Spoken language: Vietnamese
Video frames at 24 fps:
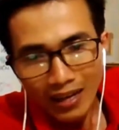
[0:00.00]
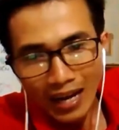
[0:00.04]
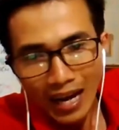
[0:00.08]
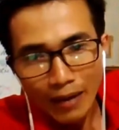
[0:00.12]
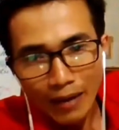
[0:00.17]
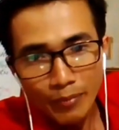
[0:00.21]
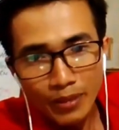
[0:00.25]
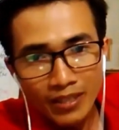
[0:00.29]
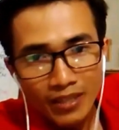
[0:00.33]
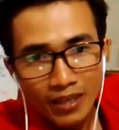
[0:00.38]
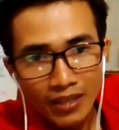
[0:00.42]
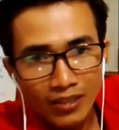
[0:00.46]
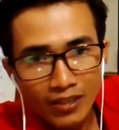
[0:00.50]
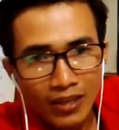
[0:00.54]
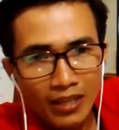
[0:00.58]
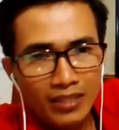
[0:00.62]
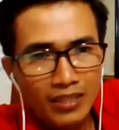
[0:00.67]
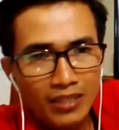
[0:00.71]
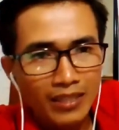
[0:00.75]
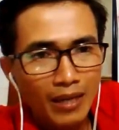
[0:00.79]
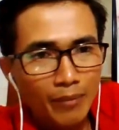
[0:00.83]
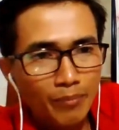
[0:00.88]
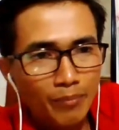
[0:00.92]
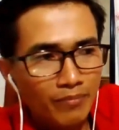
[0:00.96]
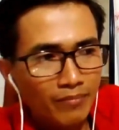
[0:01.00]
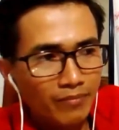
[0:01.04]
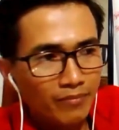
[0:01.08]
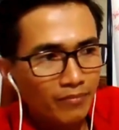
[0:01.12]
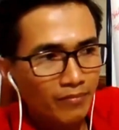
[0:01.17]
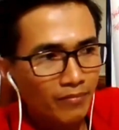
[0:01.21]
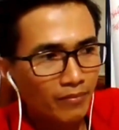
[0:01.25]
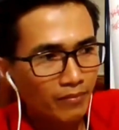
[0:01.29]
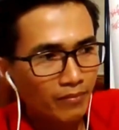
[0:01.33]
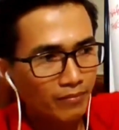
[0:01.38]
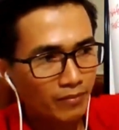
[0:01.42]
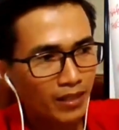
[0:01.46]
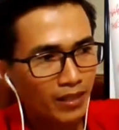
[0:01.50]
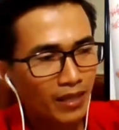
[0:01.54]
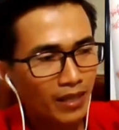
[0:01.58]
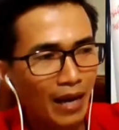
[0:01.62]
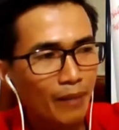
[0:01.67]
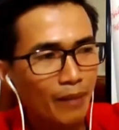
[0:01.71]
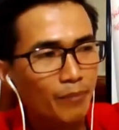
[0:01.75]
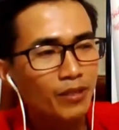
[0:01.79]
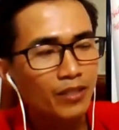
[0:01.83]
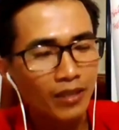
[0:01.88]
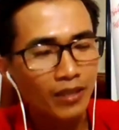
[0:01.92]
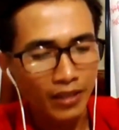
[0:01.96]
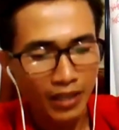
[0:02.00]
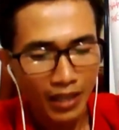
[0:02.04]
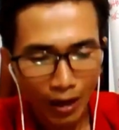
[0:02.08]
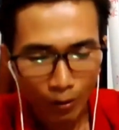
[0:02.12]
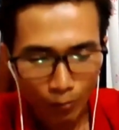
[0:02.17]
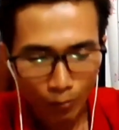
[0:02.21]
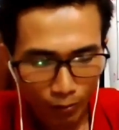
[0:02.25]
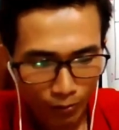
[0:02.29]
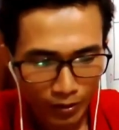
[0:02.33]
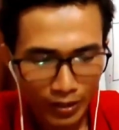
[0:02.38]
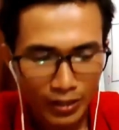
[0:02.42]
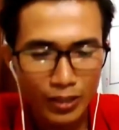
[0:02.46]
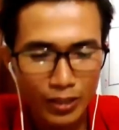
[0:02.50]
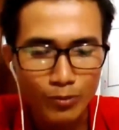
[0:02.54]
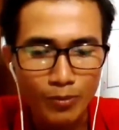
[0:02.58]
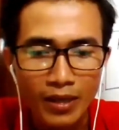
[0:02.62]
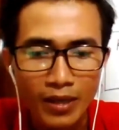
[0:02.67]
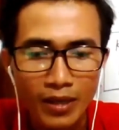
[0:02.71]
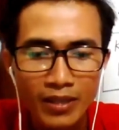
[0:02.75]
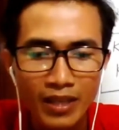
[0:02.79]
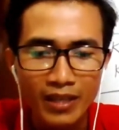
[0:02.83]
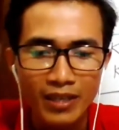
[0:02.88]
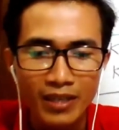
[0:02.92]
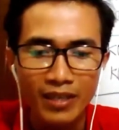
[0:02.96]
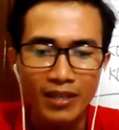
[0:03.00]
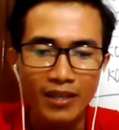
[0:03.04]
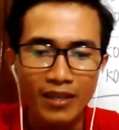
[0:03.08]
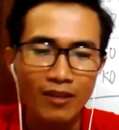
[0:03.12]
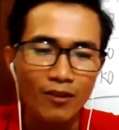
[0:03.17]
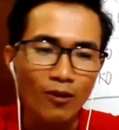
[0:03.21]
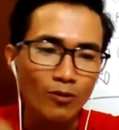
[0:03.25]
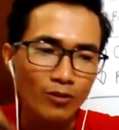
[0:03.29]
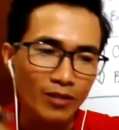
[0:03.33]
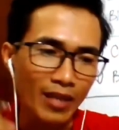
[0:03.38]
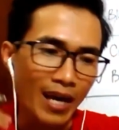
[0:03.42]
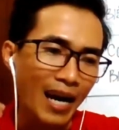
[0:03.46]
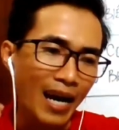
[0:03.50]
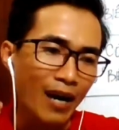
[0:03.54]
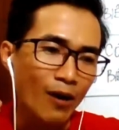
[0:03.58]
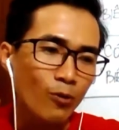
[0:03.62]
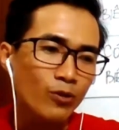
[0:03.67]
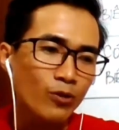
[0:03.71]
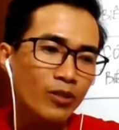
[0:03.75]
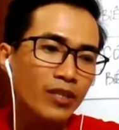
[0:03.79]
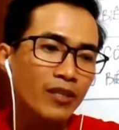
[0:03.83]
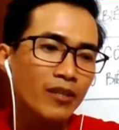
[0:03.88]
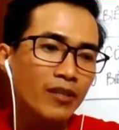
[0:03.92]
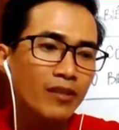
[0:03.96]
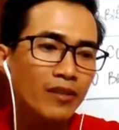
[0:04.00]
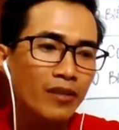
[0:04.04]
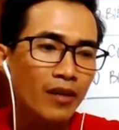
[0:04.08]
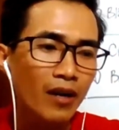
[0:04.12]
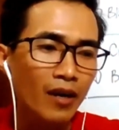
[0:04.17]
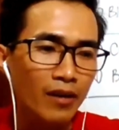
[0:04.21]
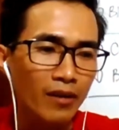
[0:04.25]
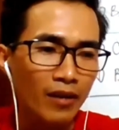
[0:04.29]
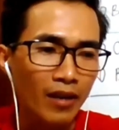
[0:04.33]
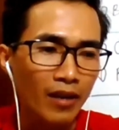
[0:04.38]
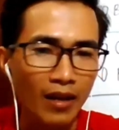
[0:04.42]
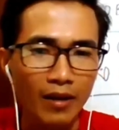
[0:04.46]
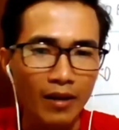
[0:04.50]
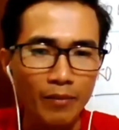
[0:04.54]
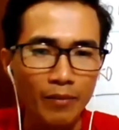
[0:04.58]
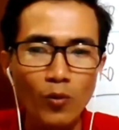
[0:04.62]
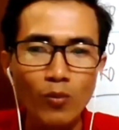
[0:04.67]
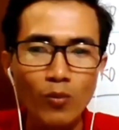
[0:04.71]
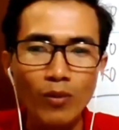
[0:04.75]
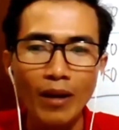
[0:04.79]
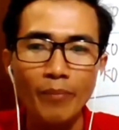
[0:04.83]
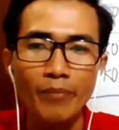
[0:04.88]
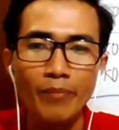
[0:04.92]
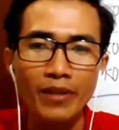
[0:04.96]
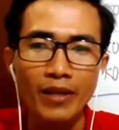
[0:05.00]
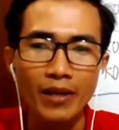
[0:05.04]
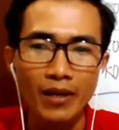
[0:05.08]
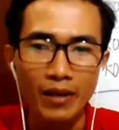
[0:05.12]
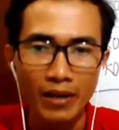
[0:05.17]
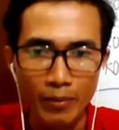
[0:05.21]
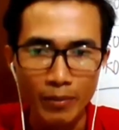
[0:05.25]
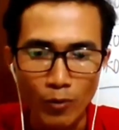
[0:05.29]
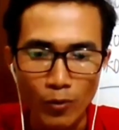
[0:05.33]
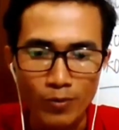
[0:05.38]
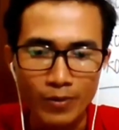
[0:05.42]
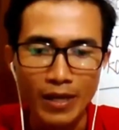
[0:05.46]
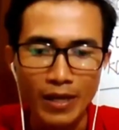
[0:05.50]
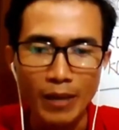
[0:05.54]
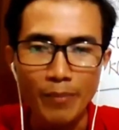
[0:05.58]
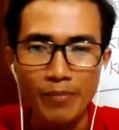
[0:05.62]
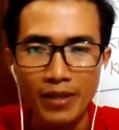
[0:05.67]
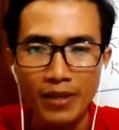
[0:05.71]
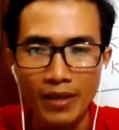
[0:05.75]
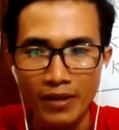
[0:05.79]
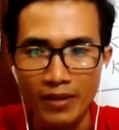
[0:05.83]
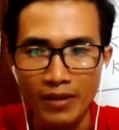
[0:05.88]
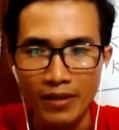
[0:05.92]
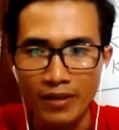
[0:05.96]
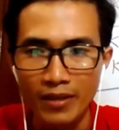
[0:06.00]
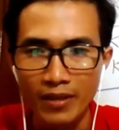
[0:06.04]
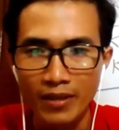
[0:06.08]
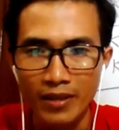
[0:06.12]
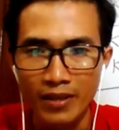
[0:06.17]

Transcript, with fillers: chỉ cần 20 giờ thôi anh chị nắm chỉ cần 20 giờ để học một cái điều mới nha còn thạo thì nó cần là 45 giờ 100 giờ